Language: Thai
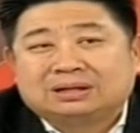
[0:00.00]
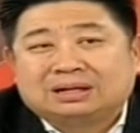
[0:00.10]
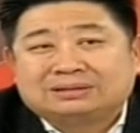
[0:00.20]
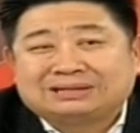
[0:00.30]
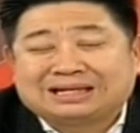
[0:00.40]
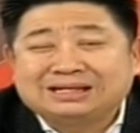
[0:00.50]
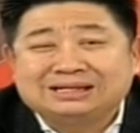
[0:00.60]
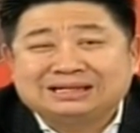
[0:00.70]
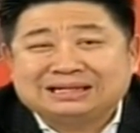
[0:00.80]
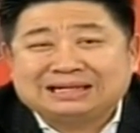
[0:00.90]
แต่ขึ้น
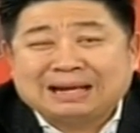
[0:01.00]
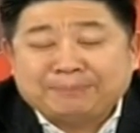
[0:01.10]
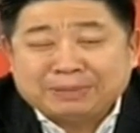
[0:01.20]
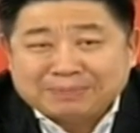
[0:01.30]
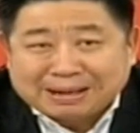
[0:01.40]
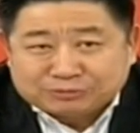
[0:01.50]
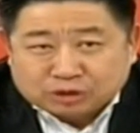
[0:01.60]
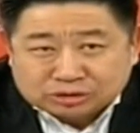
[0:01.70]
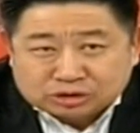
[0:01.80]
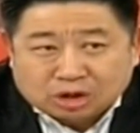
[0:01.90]
นับเป็นแบบส
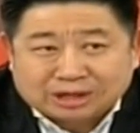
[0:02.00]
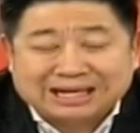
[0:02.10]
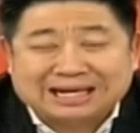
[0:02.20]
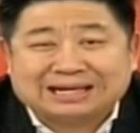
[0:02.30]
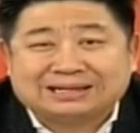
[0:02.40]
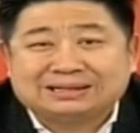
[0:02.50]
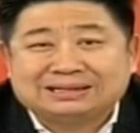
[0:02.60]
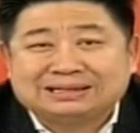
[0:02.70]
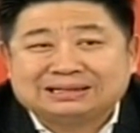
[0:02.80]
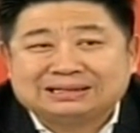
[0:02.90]
สเขต
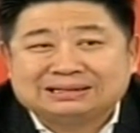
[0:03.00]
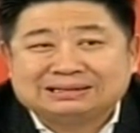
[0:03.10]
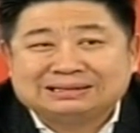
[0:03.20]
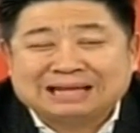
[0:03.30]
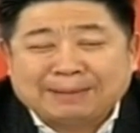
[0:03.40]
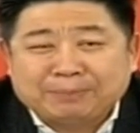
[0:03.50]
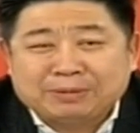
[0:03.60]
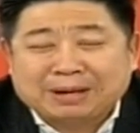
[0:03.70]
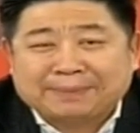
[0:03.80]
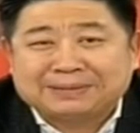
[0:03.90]
นับเป็น
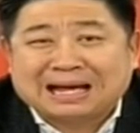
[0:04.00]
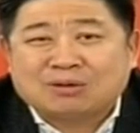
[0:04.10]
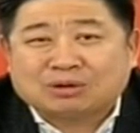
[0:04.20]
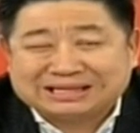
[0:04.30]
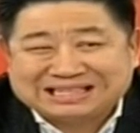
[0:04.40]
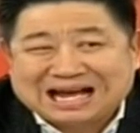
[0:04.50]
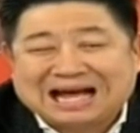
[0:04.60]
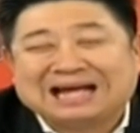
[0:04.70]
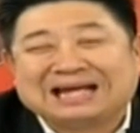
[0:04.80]
แบบดาวกระจาย